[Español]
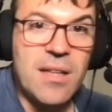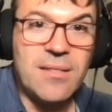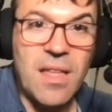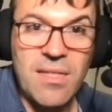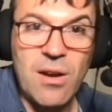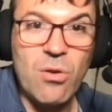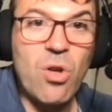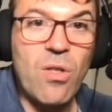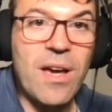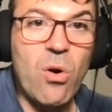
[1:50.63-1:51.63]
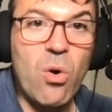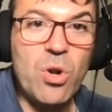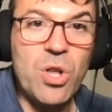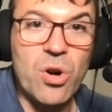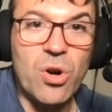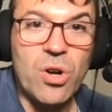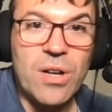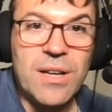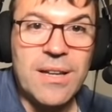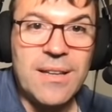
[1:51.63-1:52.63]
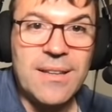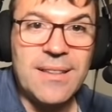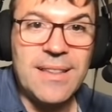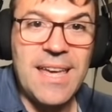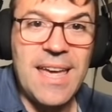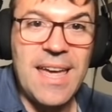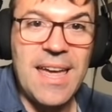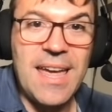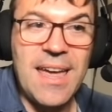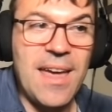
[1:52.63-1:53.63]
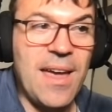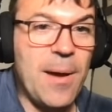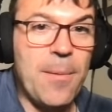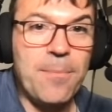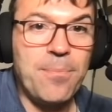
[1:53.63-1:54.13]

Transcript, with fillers: desde el 1 de junio de,